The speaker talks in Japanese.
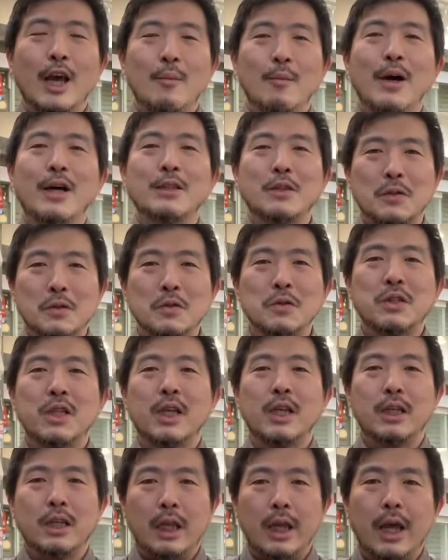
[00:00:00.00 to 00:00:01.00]
まあその
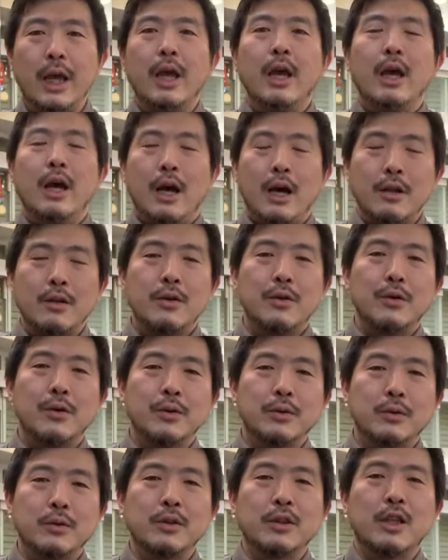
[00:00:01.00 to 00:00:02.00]
点で、
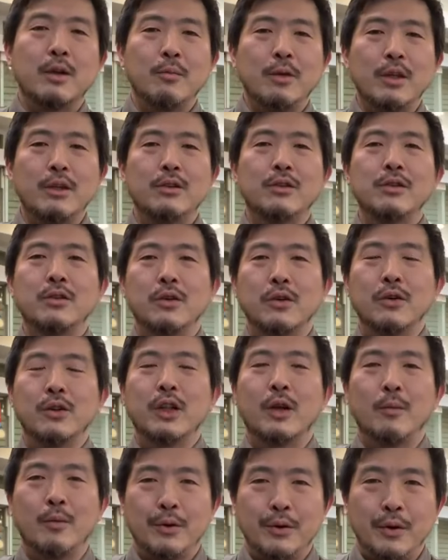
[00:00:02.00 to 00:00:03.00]
そういったミルクのよう
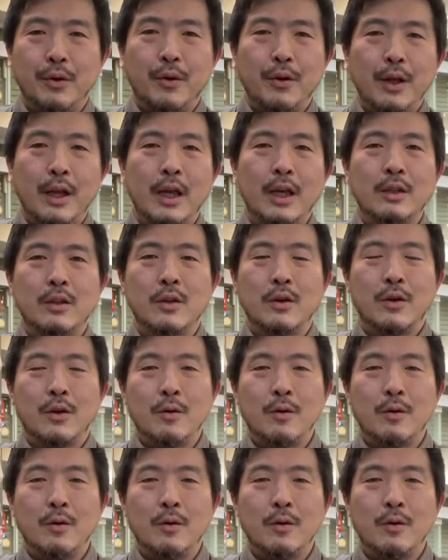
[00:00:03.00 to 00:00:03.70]
なもの、ヘ